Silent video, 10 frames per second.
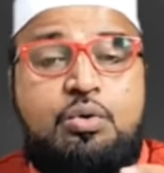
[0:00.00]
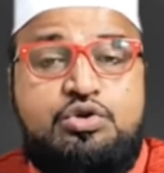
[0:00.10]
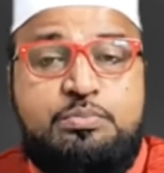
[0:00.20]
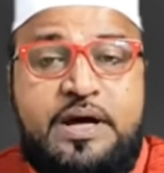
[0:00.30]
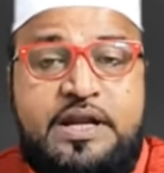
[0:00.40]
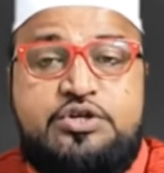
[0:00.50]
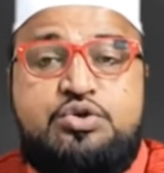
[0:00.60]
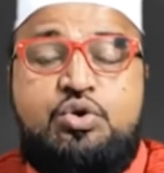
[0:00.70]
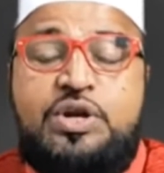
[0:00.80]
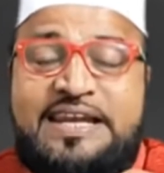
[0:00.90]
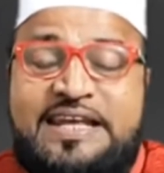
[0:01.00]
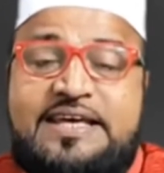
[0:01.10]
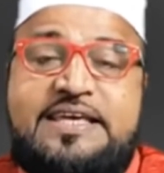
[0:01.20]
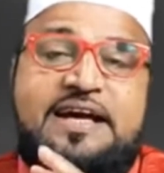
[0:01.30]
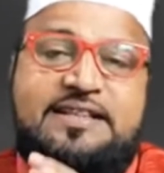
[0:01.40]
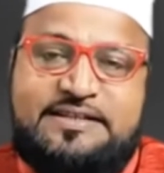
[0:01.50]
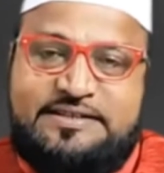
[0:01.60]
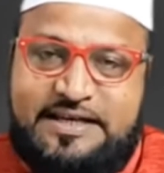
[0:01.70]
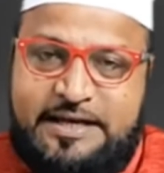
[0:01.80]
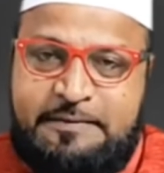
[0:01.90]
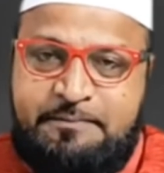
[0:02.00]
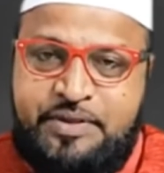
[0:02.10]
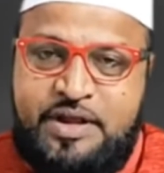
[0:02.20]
उस मरीज को नेकिया देते हैं